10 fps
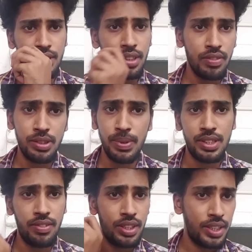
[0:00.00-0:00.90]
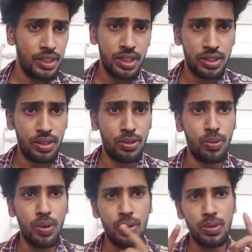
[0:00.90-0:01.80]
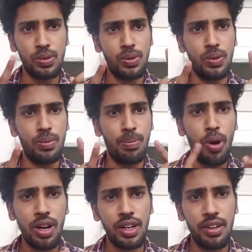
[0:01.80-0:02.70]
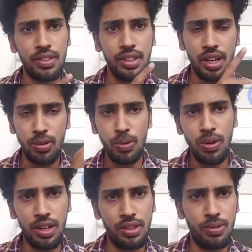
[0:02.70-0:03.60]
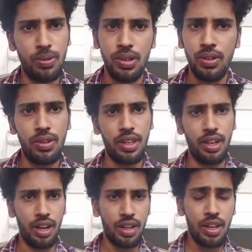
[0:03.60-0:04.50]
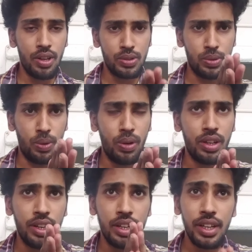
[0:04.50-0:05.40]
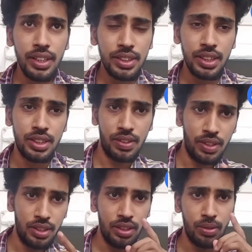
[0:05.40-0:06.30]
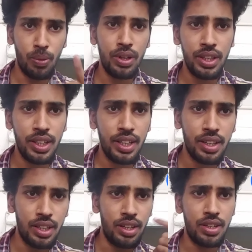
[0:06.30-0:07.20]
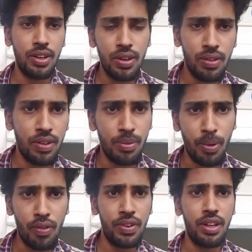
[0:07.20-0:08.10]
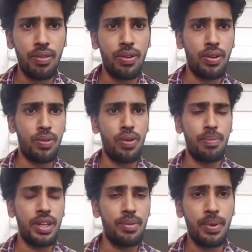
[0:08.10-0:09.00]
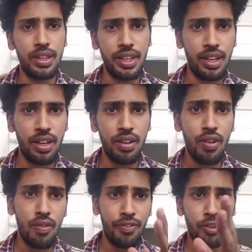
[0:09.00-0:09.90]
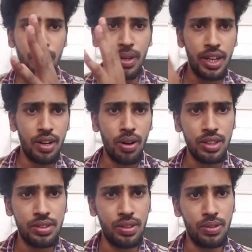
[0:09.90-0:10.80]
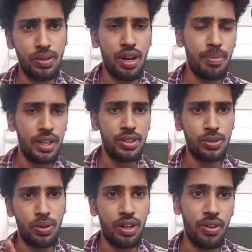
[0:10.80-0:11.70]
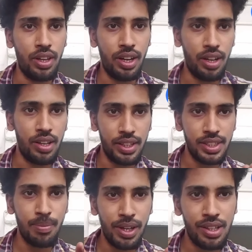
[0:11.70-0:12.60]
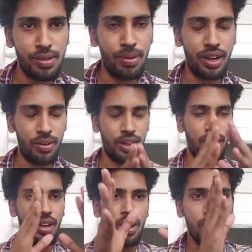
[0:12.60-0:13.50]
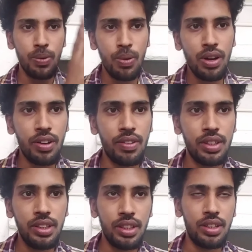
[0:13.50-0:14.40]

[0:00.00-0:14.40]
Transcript: சர்வீஸ் பேஸில் வந்து டிசிஎஸ் எடுத்துக்கும் ஸோ ப்ராடக்டில் வந்து நான் கூகுள் எடுத்துக்கோம் ஓகேங்களா ஸோ டிசிஎஸ்க்கு வந்து ஒன் இயர் டேர்ன் ஓவர் ப்ராஃபிட் எவ்வளோ இருக்கும் அப்படின்னு பார்த்தீங்கன்னா ஃபோர் மில்லியன் டாலர்ஸ் இருக்கும் அப்படின்னு வச்சுக்கோங்க ஓகேங்களா எக்ஸாம்பிளுக்கு தான் சொல்கிறேன் ஓகே கூகுளுக்கு வந்து